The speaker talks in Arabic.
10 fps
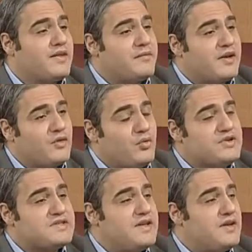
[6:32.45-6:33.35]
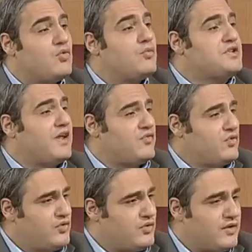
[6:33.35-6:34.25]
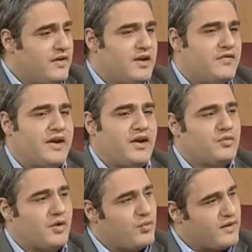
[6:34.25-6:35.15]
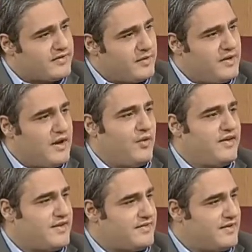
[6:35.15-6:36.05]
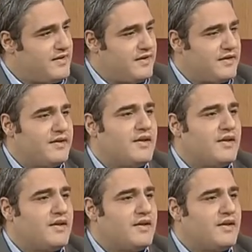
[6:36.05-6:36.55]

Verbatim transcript: هذا المريض يروح سنين وهو مش عارف شو عنده يفكر عنده ربو قصبي او حساسيه